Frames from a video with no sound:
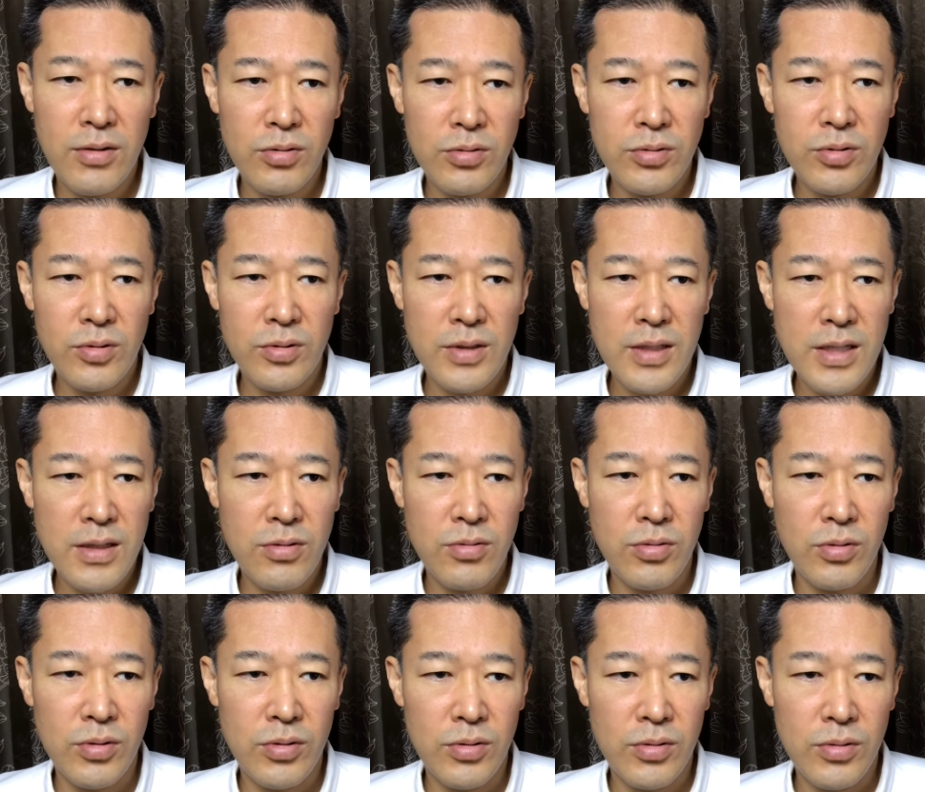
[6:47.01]
ことで
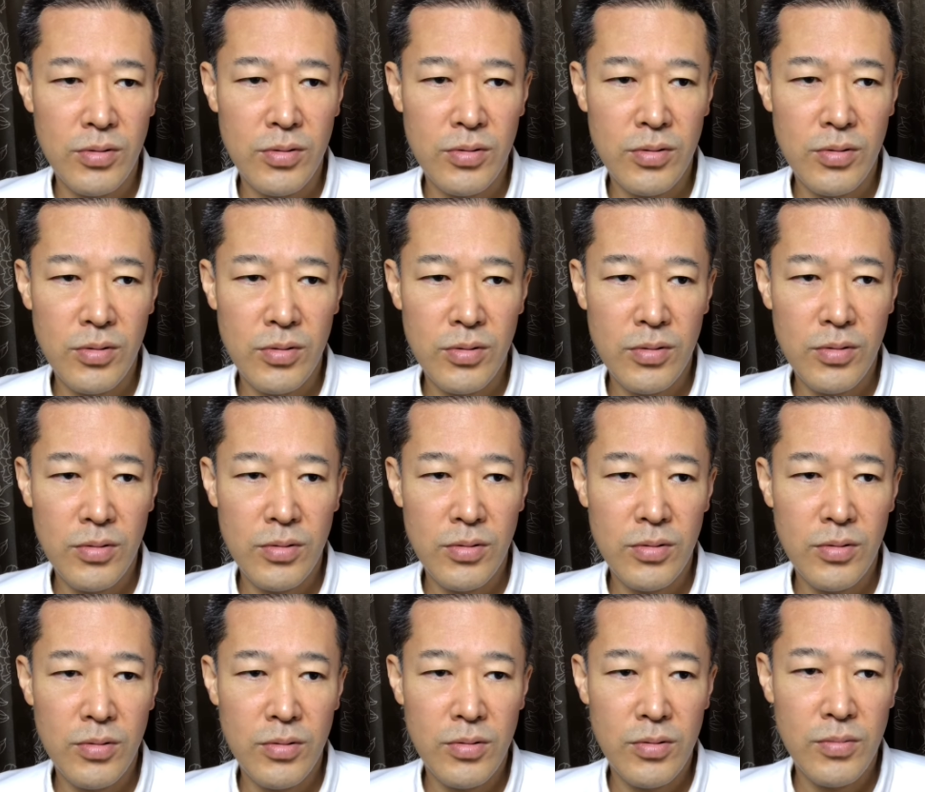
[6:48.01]

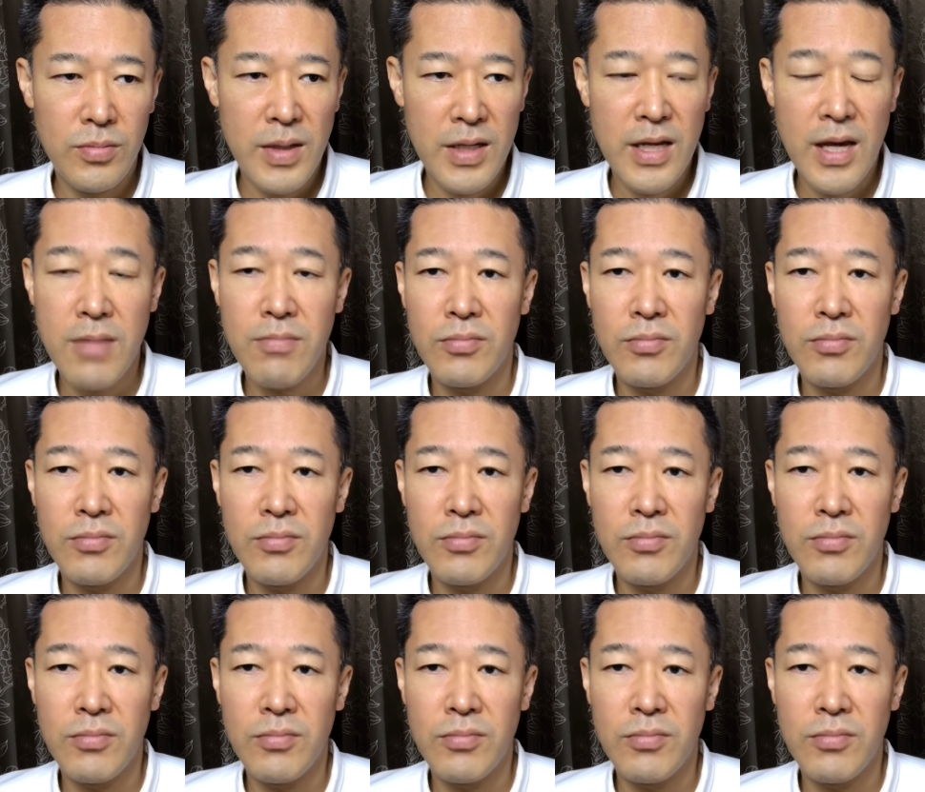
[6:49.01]
こう、まあ、見